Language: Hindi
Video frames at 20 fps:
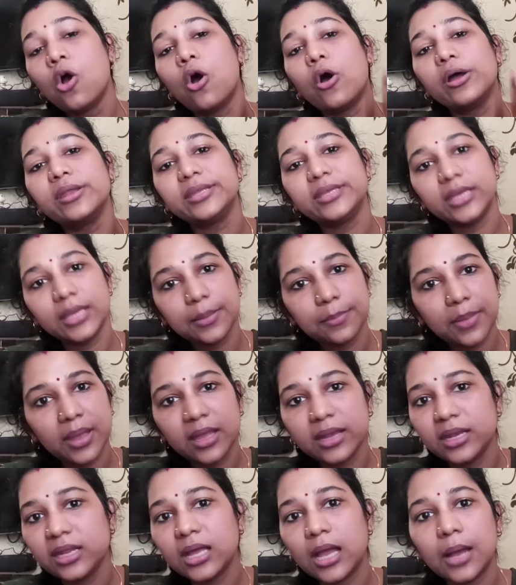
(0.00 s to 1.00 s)
और ये
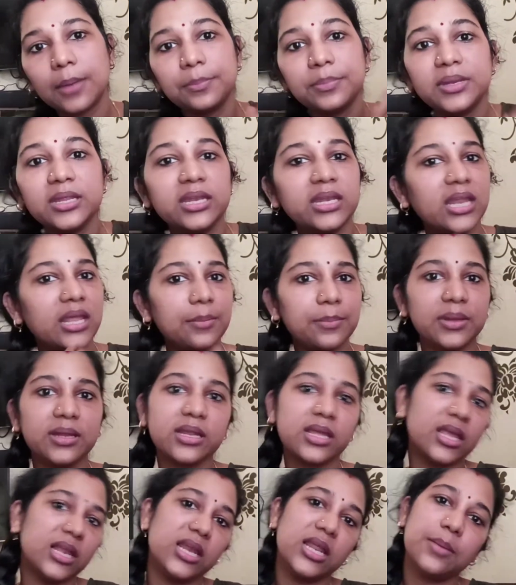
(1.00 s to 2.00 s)
मैंने अपनी नेबर
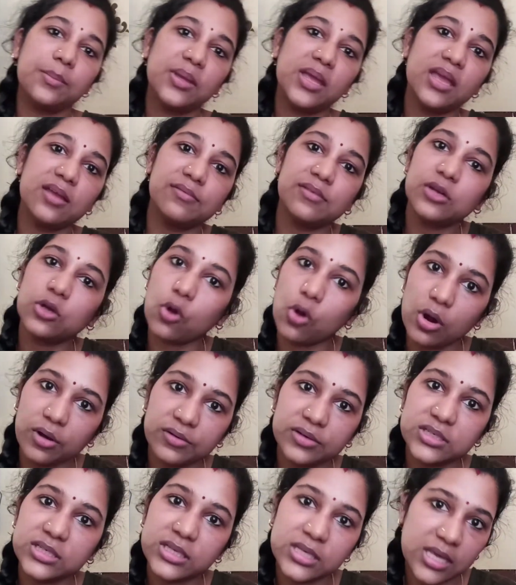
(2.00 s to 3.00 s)
के लिए भी एवन
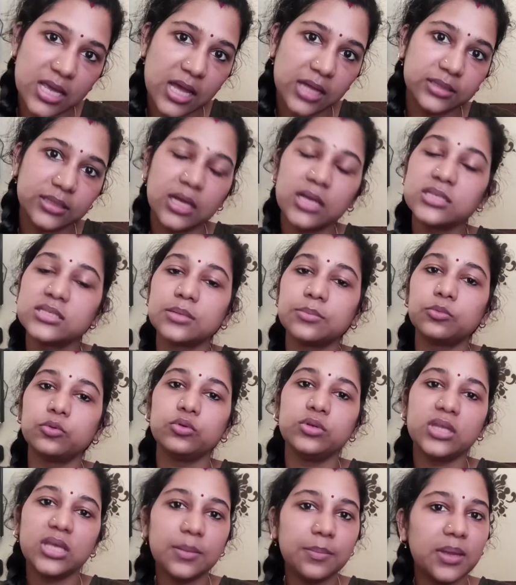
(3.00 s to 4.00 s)
ऑर्डर किया था जब
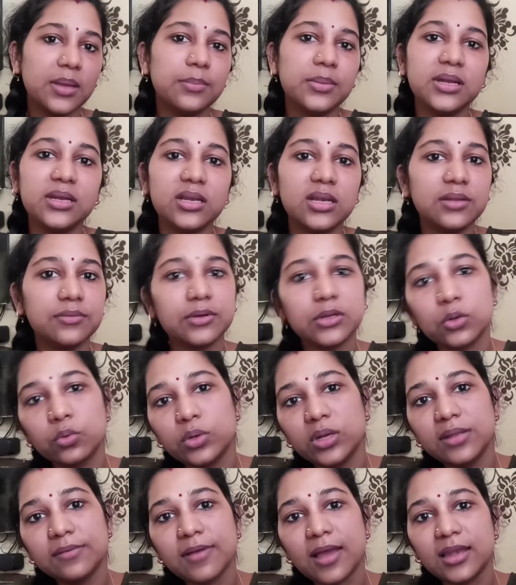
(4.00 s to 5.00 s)
उनकी बेबी डिलीवर
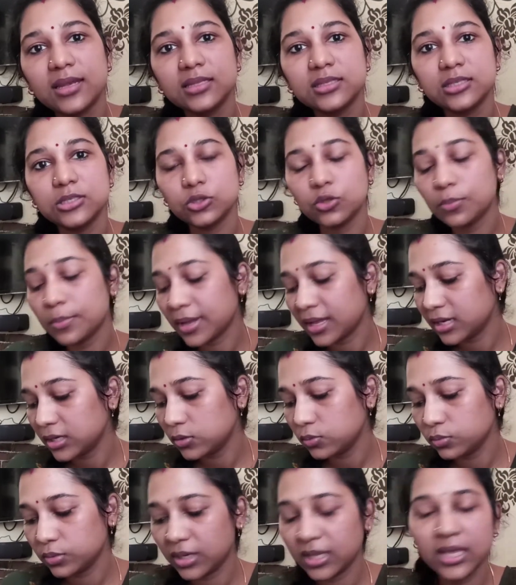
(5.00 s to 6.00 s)
होने वाली थी तो
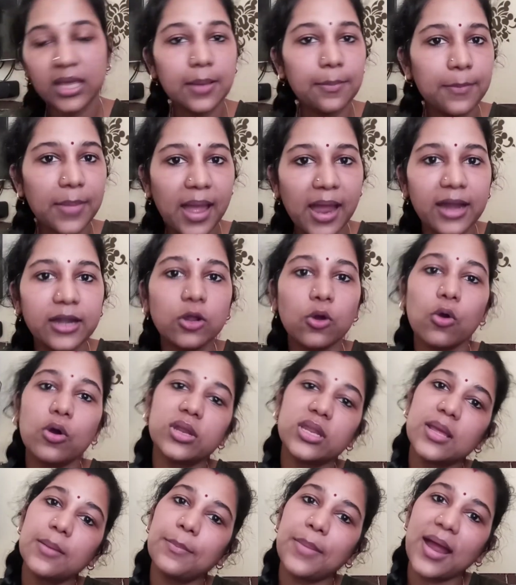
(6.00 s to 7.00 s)
मैंने उन्हें ये पैड
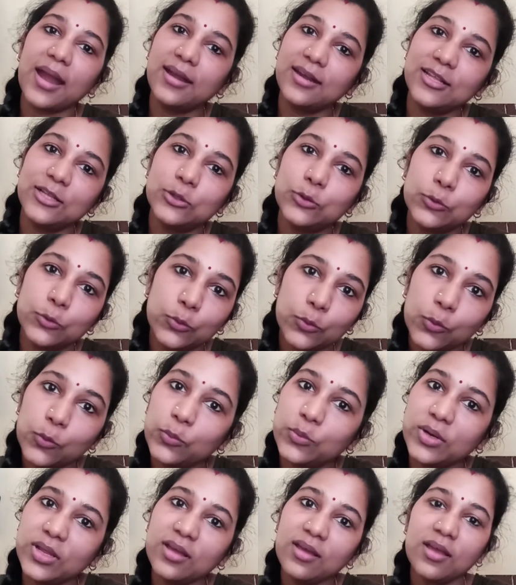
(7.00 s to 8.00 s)
और ये पैंटी दोनों
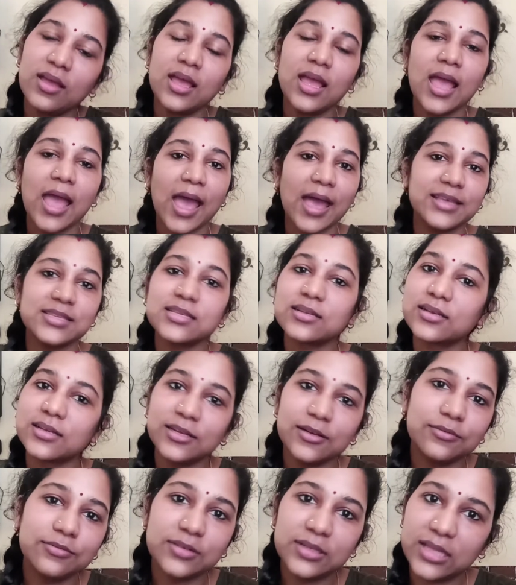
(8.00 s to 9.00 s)
उन्हें एज अ
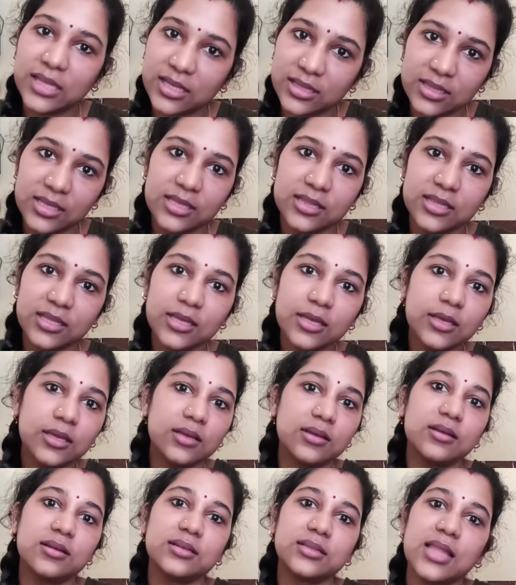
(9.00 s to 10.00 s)
गिफ्ट दे दी थी
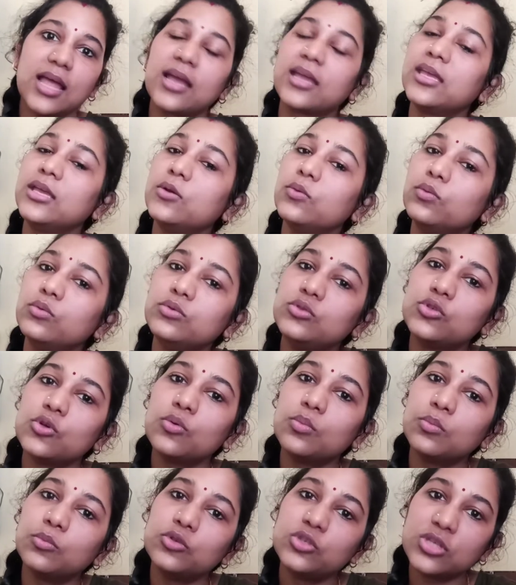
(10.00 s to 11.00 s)
ताकि
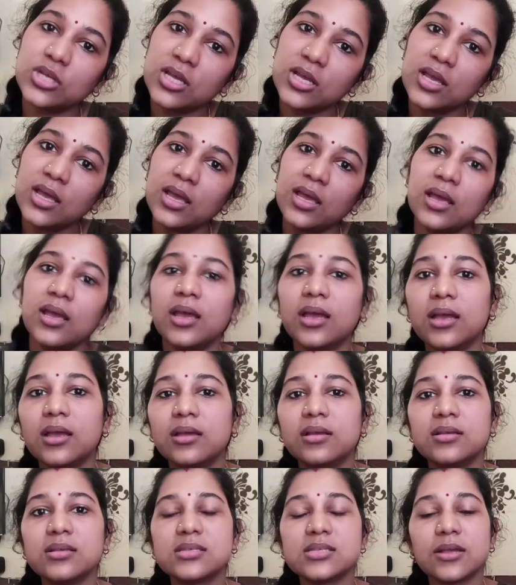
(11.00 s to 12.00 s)
जो मुझे
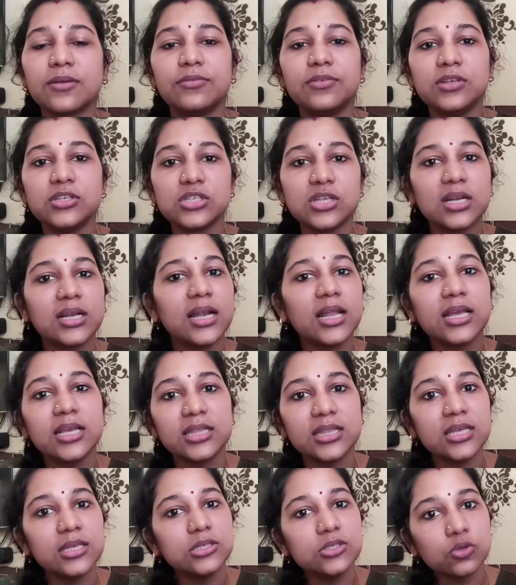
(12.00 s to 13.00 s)
सफिशेंट
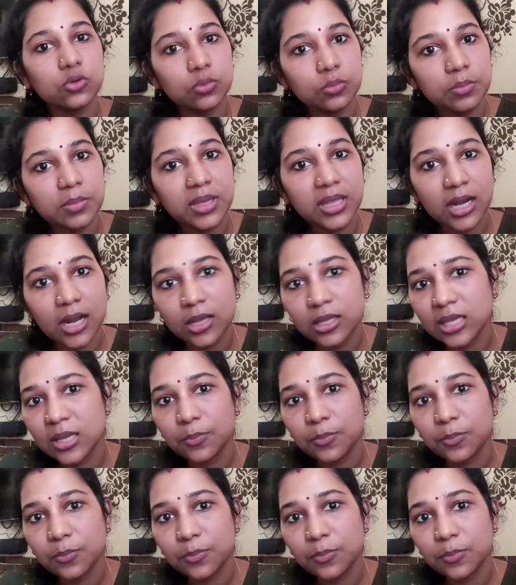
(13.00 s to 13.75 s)
लगी थी जो मेरा ये